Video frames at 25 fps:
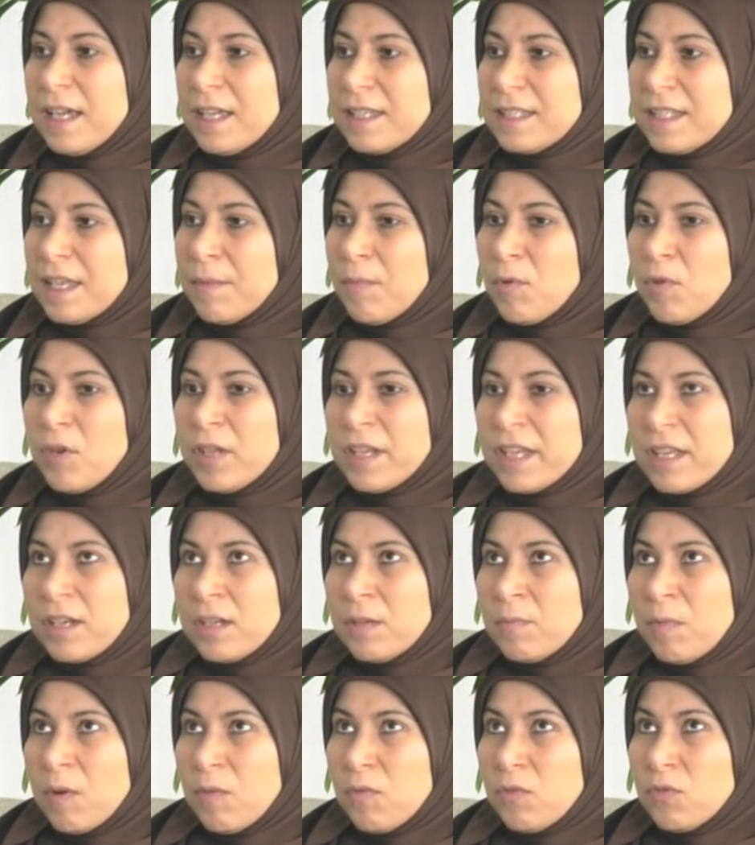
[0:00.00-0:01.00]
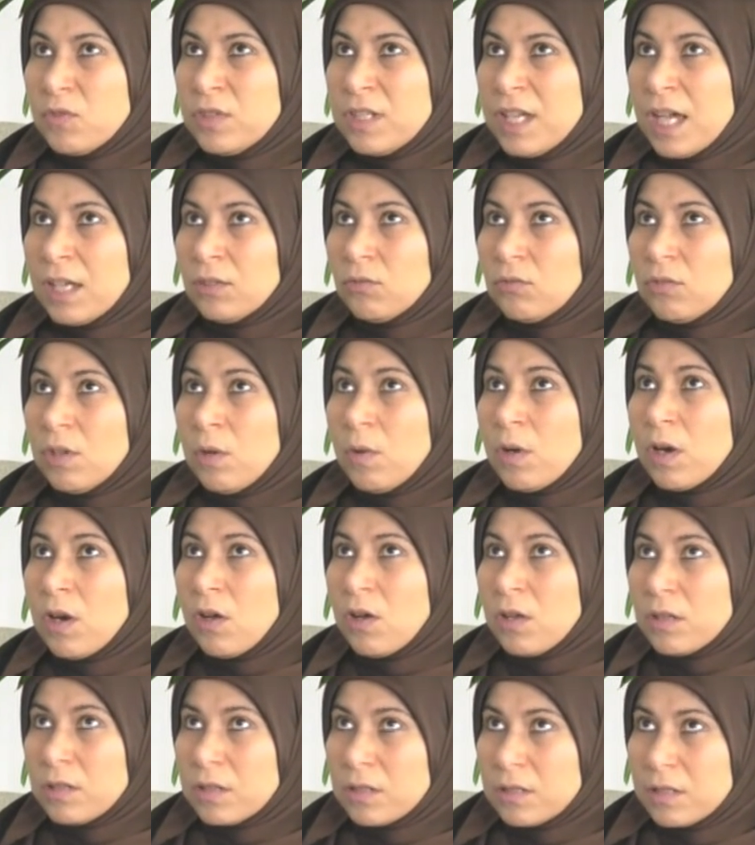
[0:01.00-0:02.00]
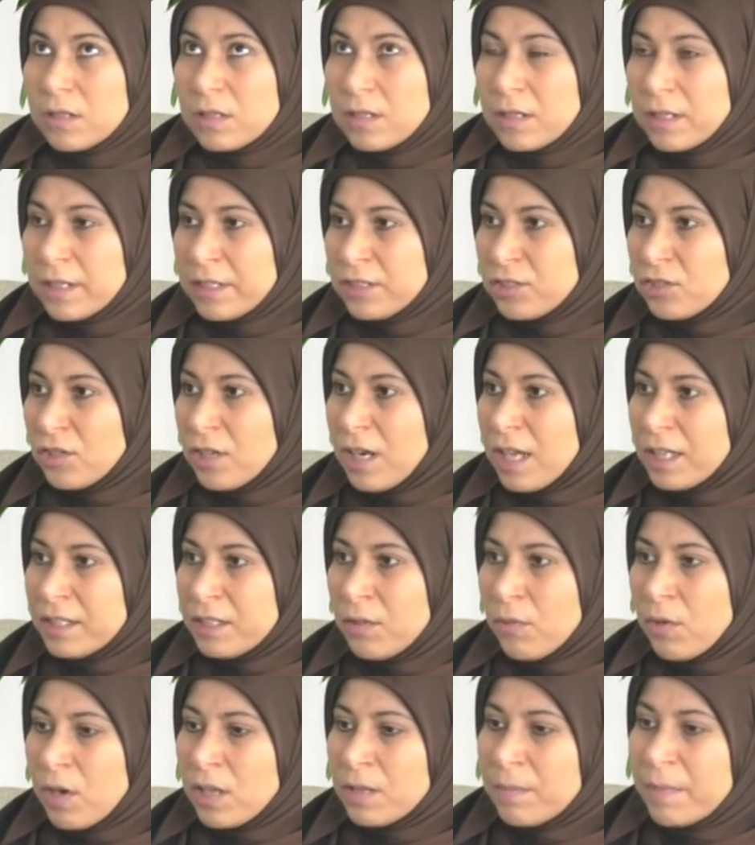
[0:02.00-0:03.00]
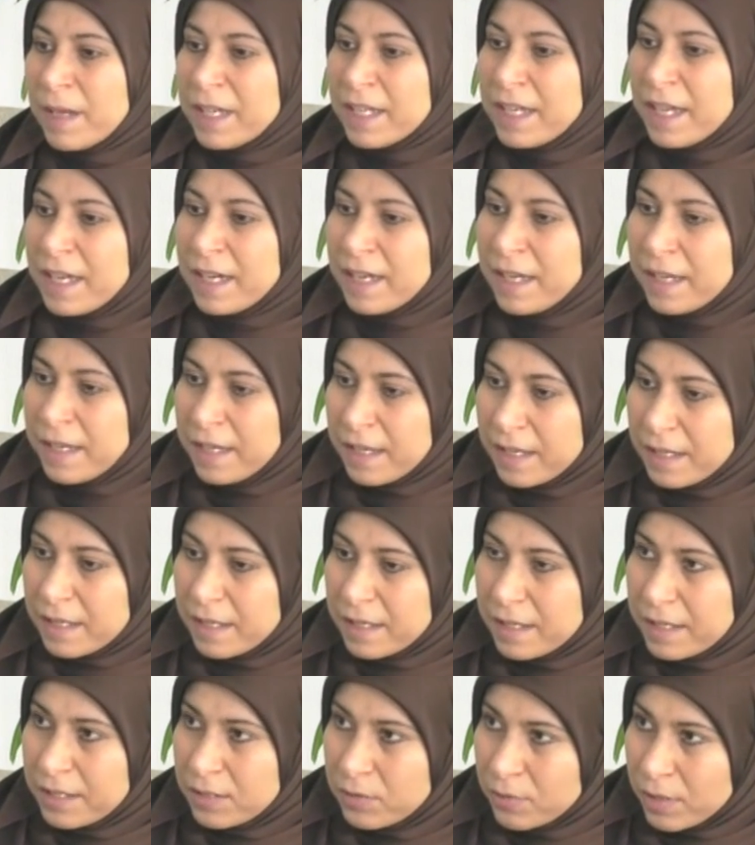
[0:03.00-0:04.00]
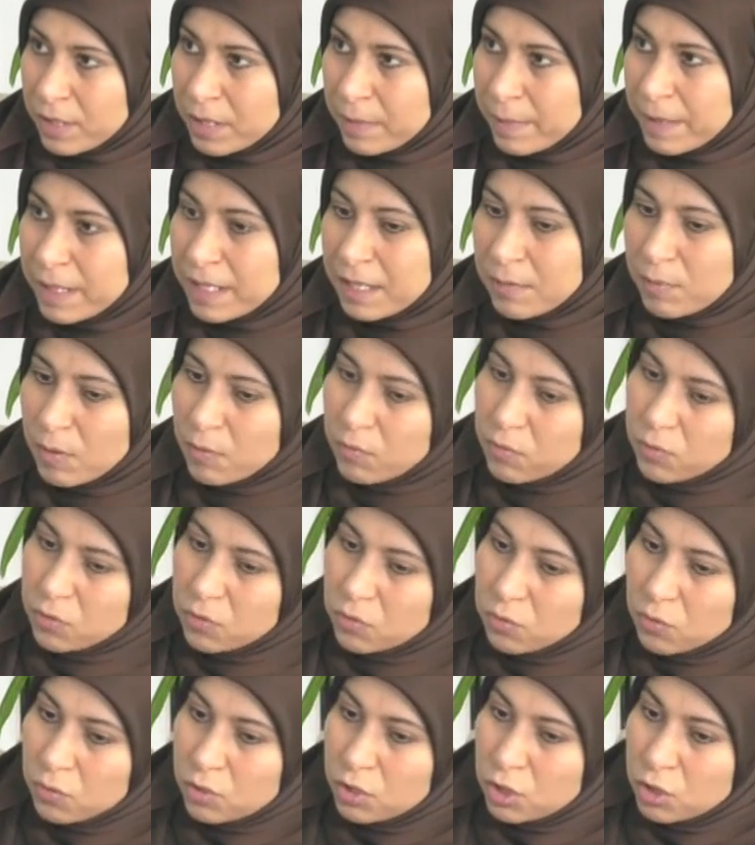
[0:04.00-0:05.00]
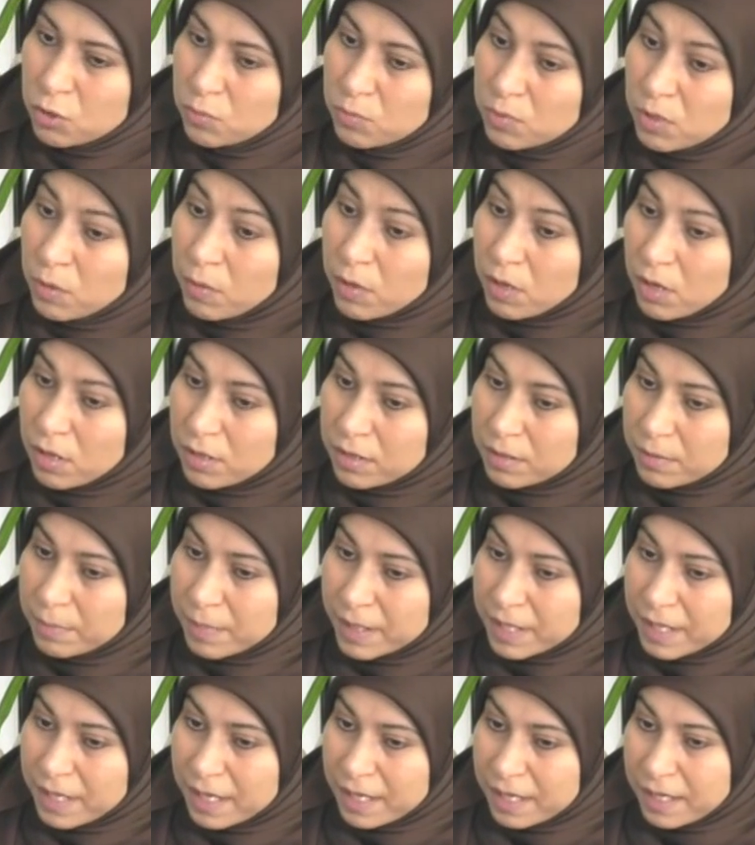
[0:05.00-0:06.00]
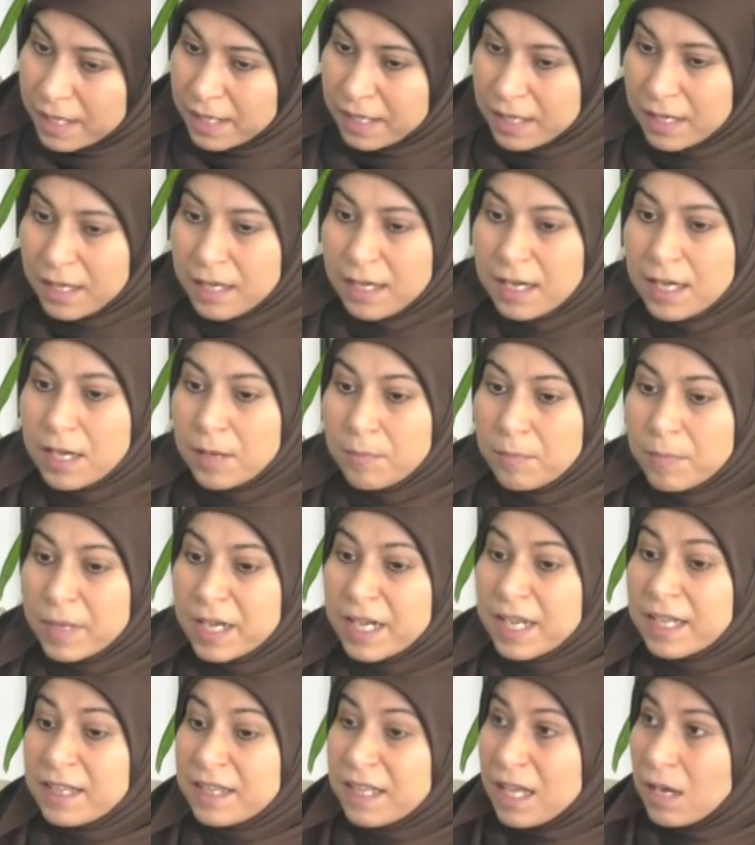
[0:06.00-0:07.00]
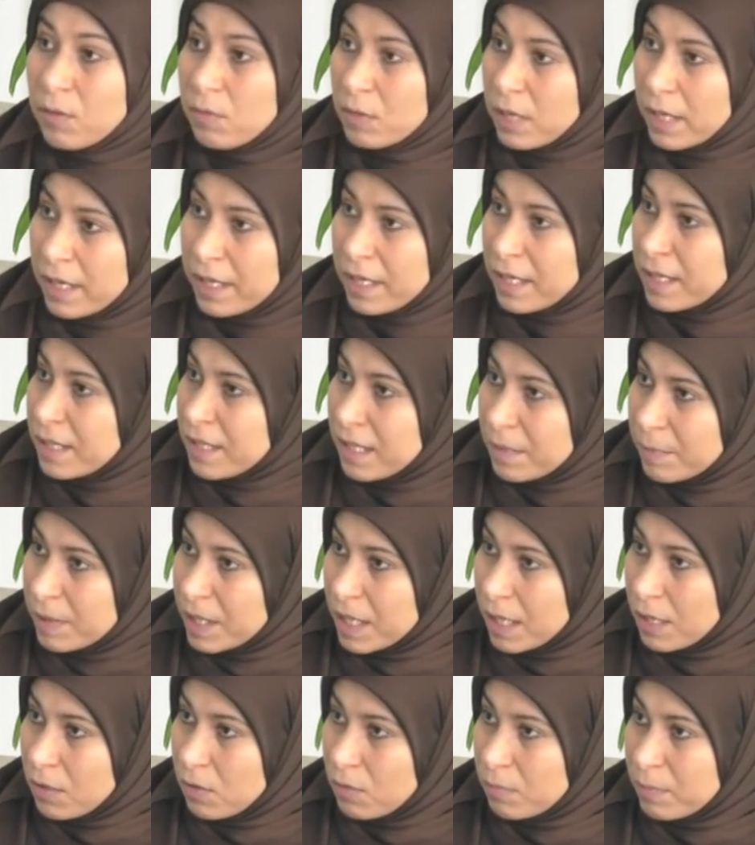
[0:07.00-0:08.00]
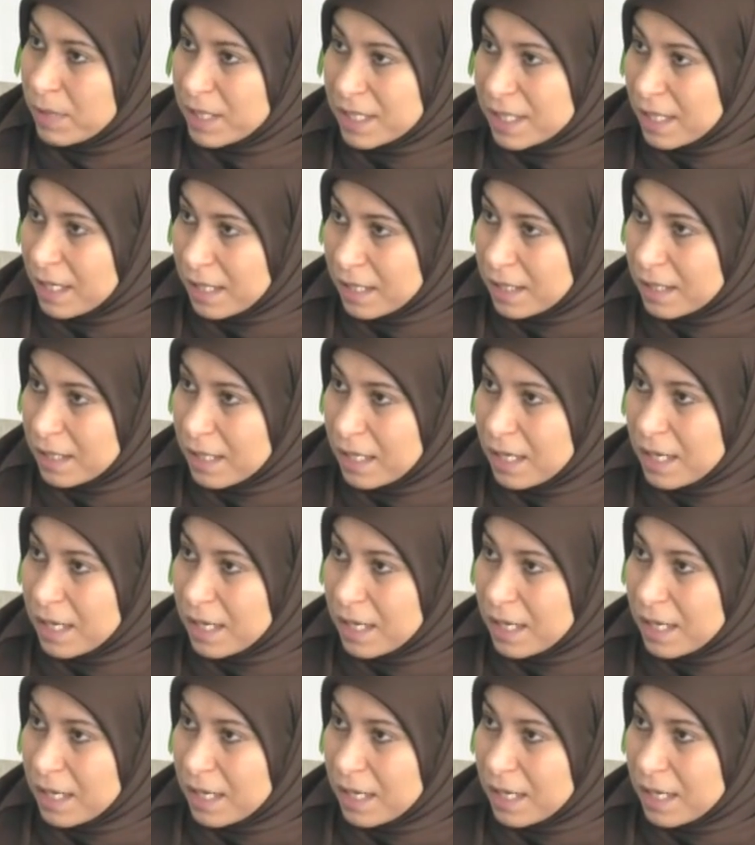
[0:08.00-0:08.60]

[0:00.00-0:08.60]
زي ما اقول لك المفروض ياخدوا دورات ان شاء الله دورات مجانيه انت واخده بالك المفروض تكون ليهم دورات مجانيه من الدوله هي اللي تعملها لهم مثلا